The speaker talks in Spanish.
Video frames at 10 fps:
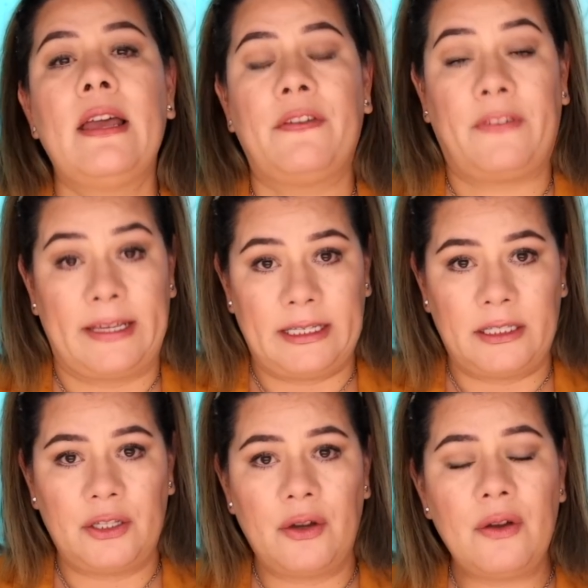
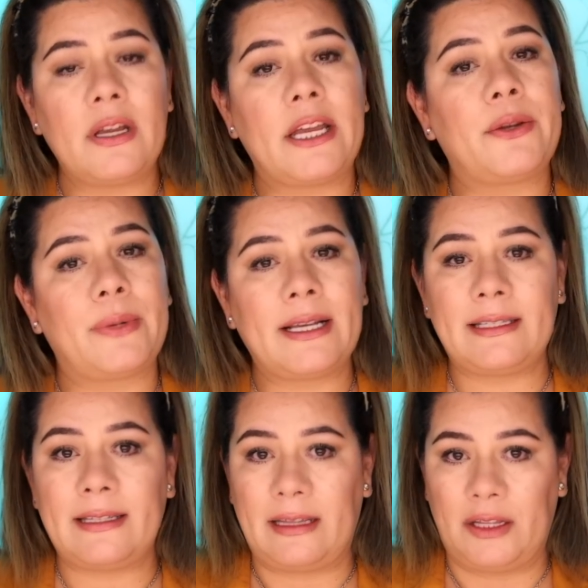Falleció en un
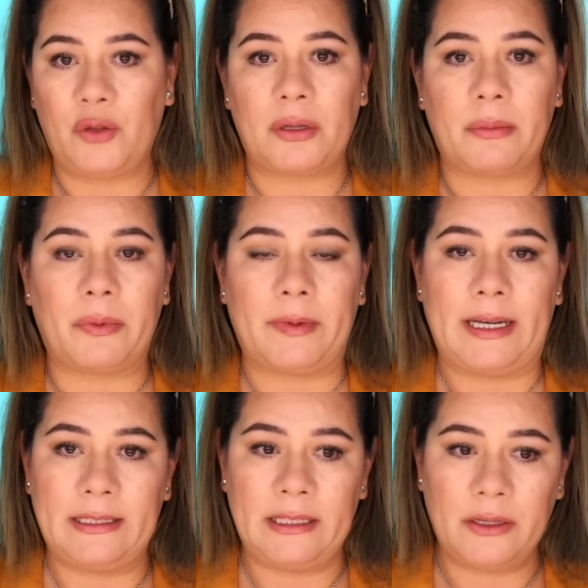accidente
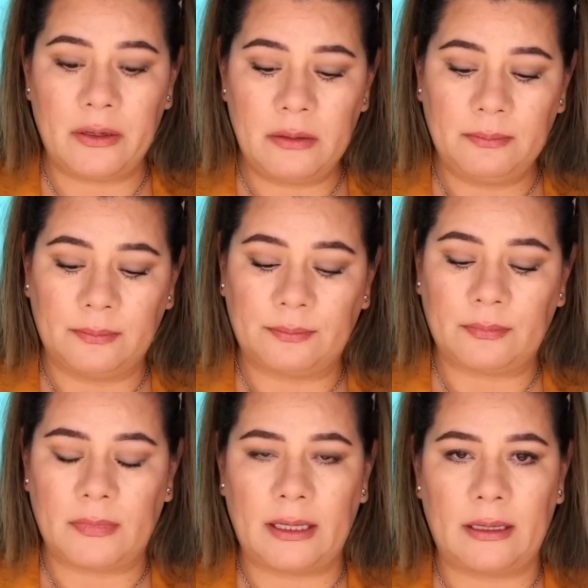automovilístico
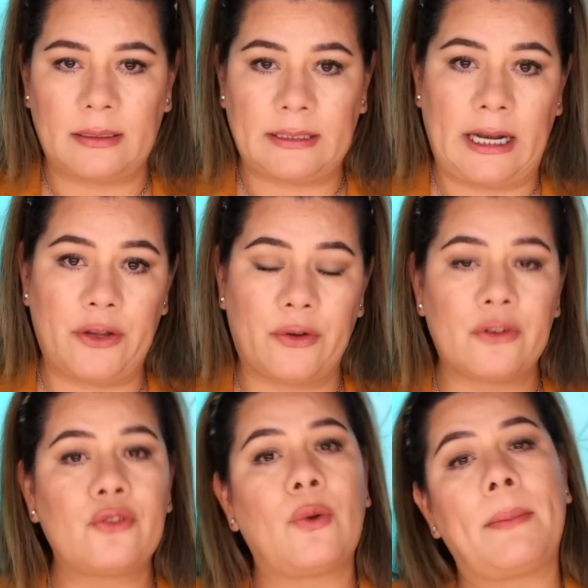salió
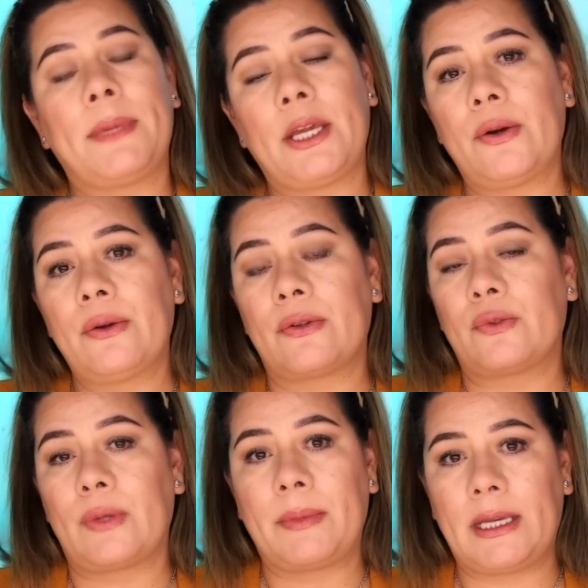con su amigo, con
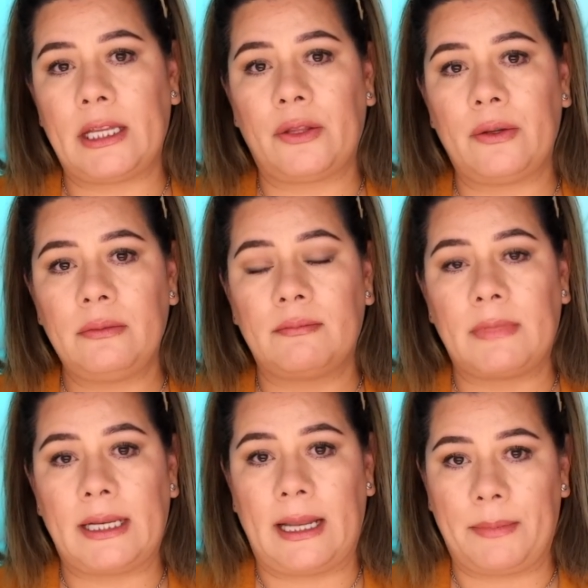su amiguito,
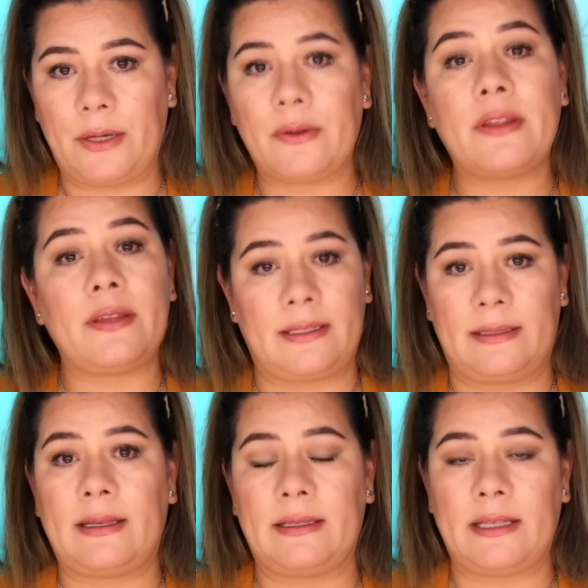el amigo de
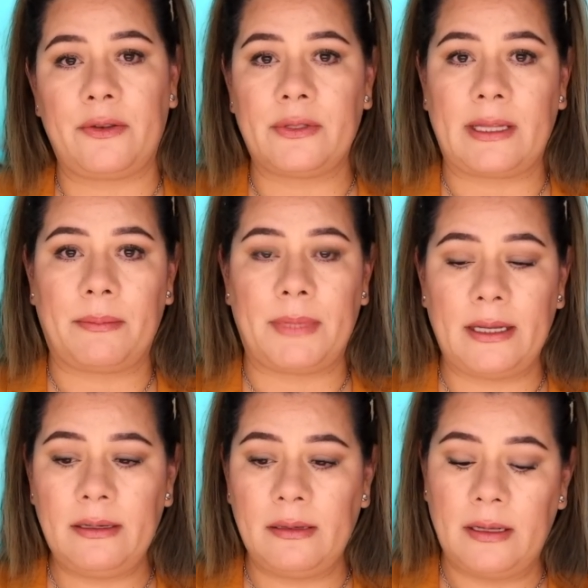16 años
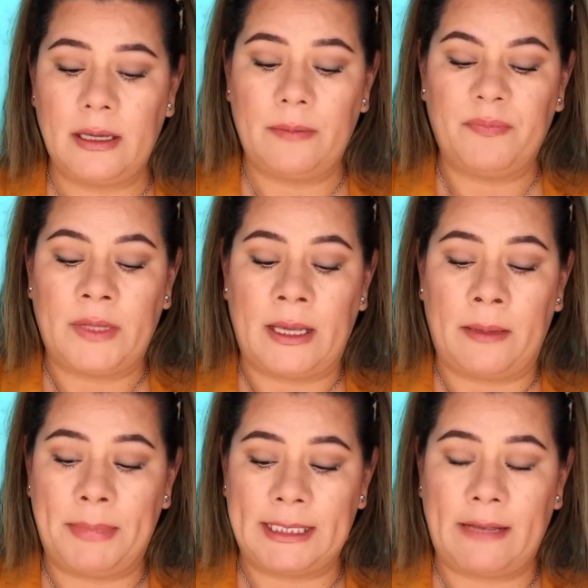también,
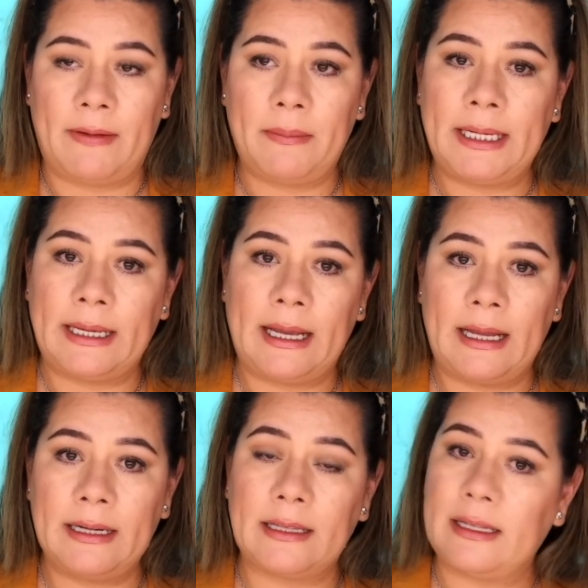empezaba a
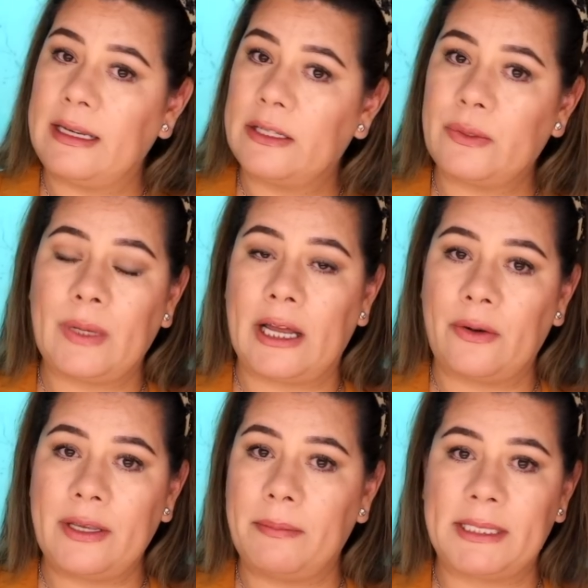manejar, ya tenía su
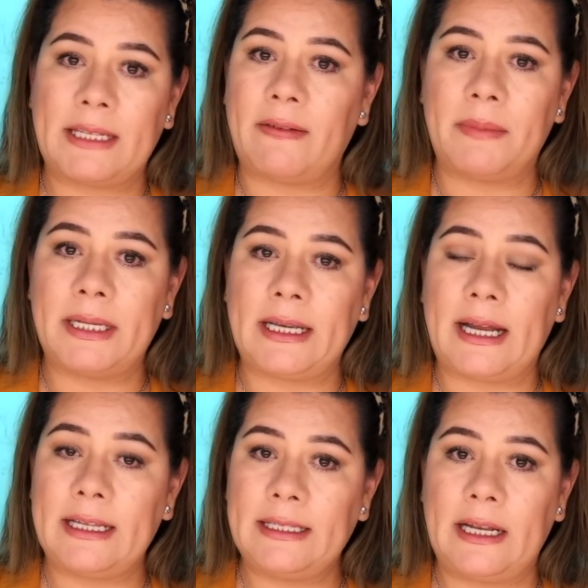carro y empezaba a
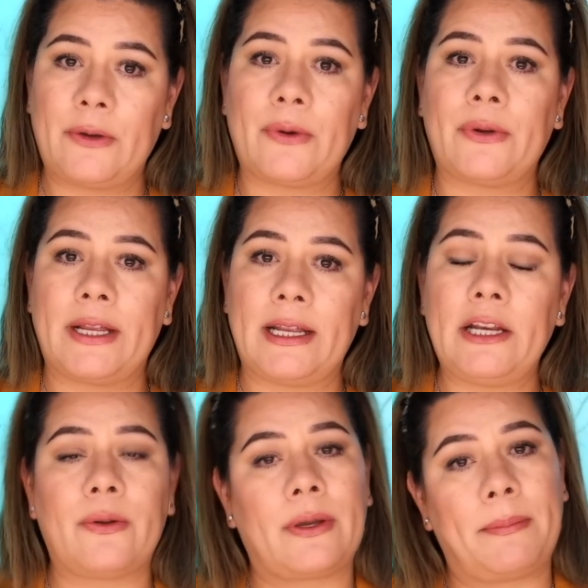manejar y salió con él
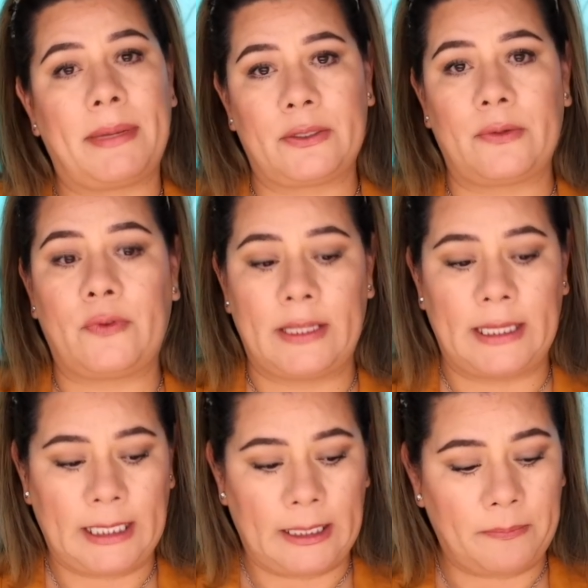y lo que pasó fue
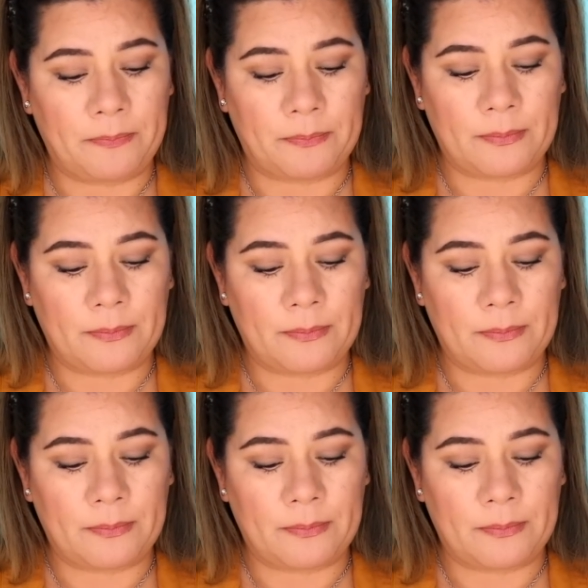de que